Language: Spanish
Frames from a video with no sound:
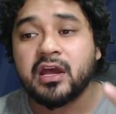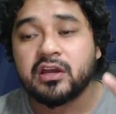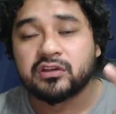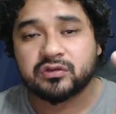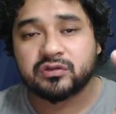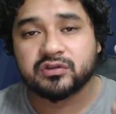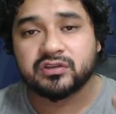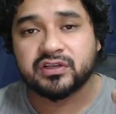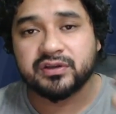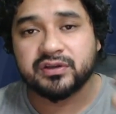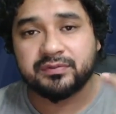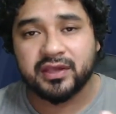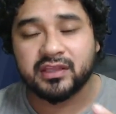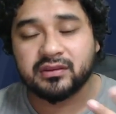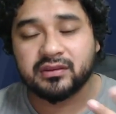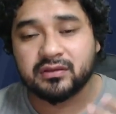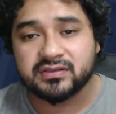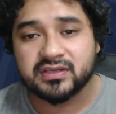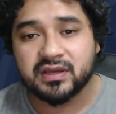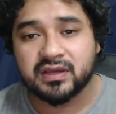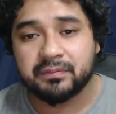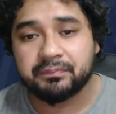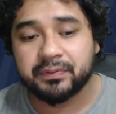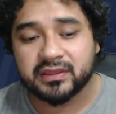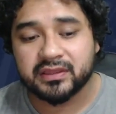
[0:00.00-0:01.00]

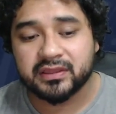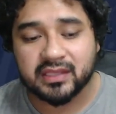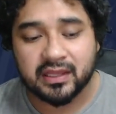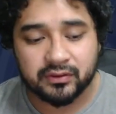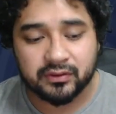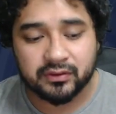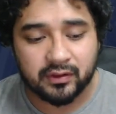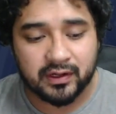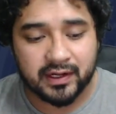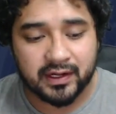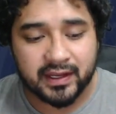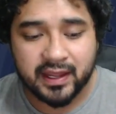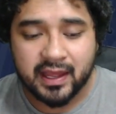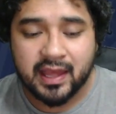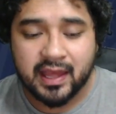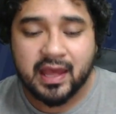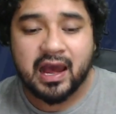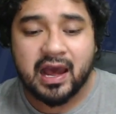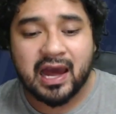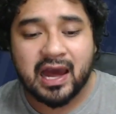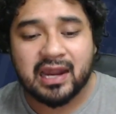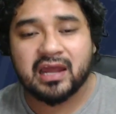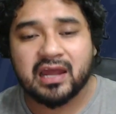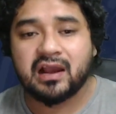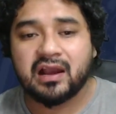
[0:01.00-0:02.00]
suscribiéndose y apretándole
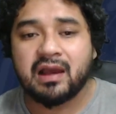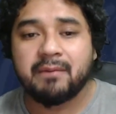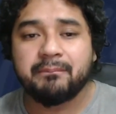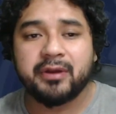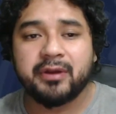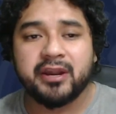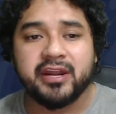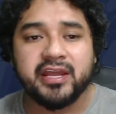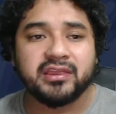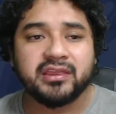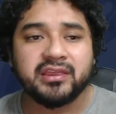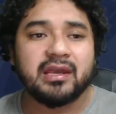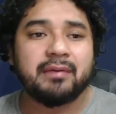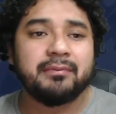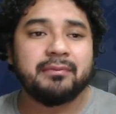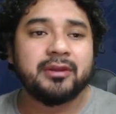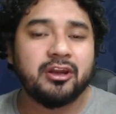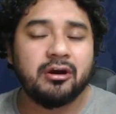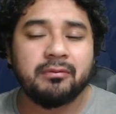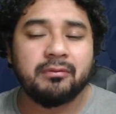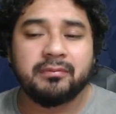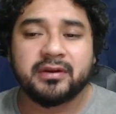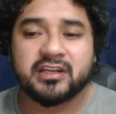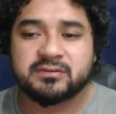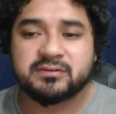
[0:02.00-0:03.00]
a la campanita. Mi
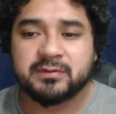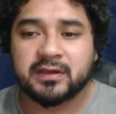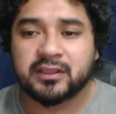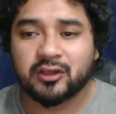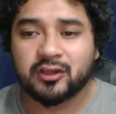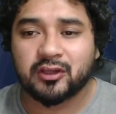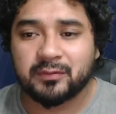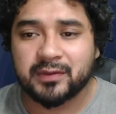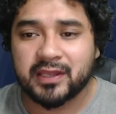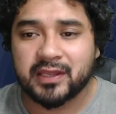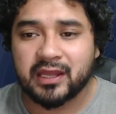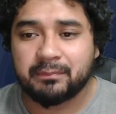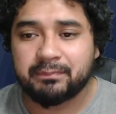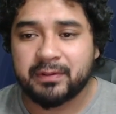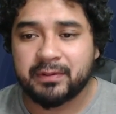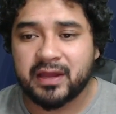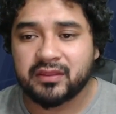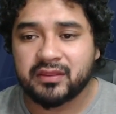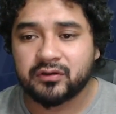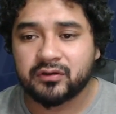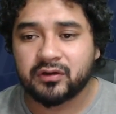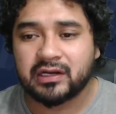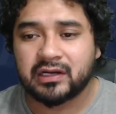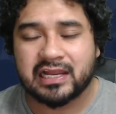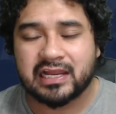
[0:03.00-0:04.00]
nombre es Víctor
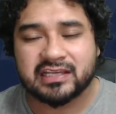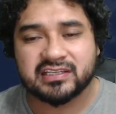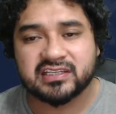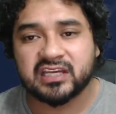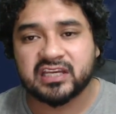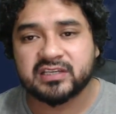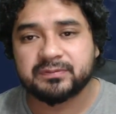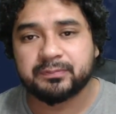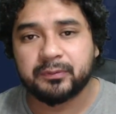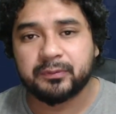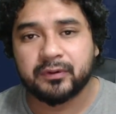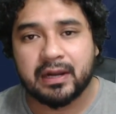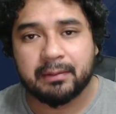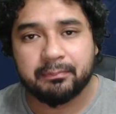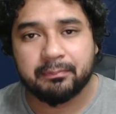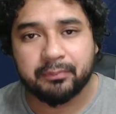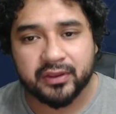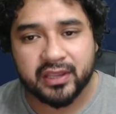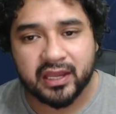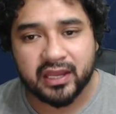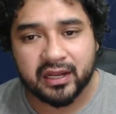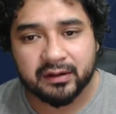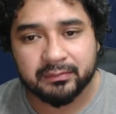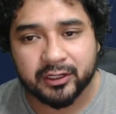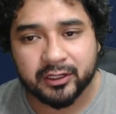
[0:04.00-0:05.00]
Villalpando. Gracias por
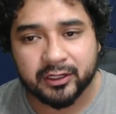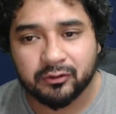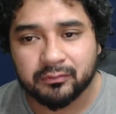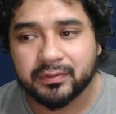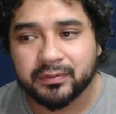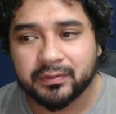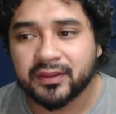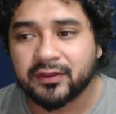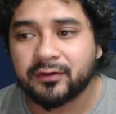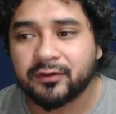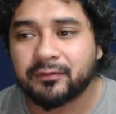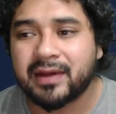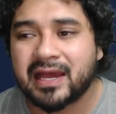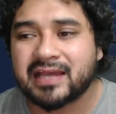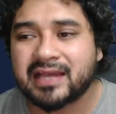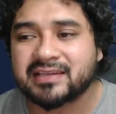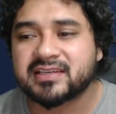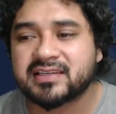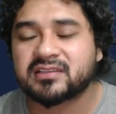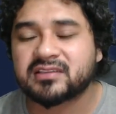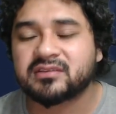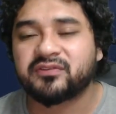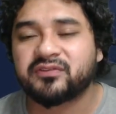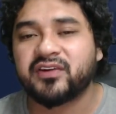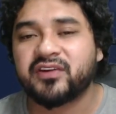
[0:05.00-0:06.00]
apoyarme en un video más.
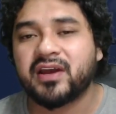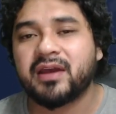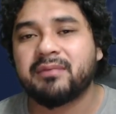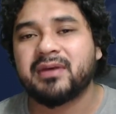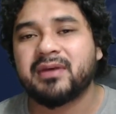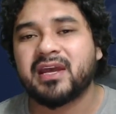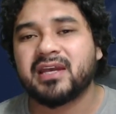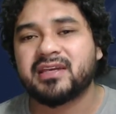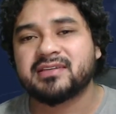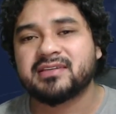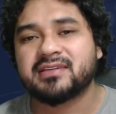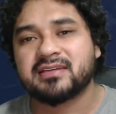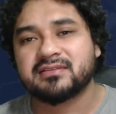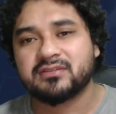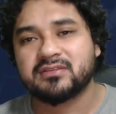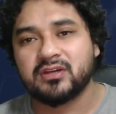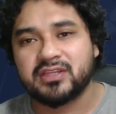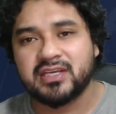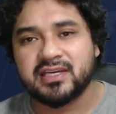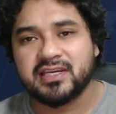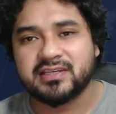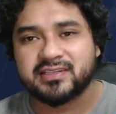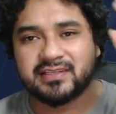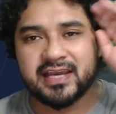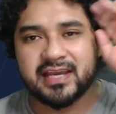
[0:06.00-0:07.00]
Esto fue MX
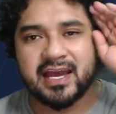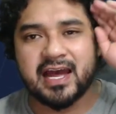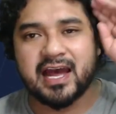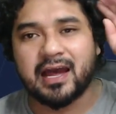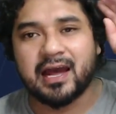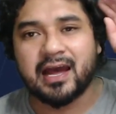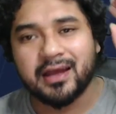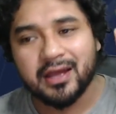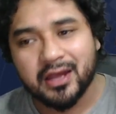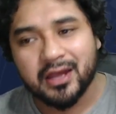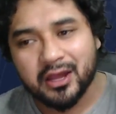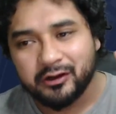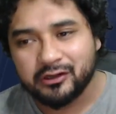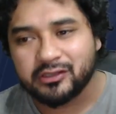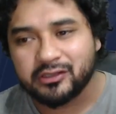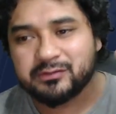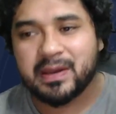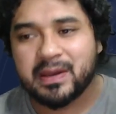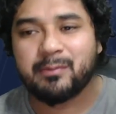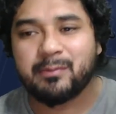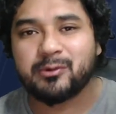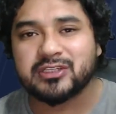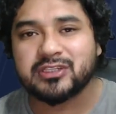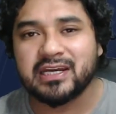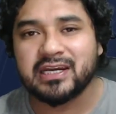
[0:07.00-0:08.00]
Noticia. Nos
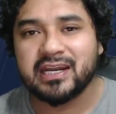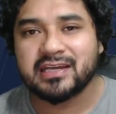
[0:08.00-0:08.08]
vemos en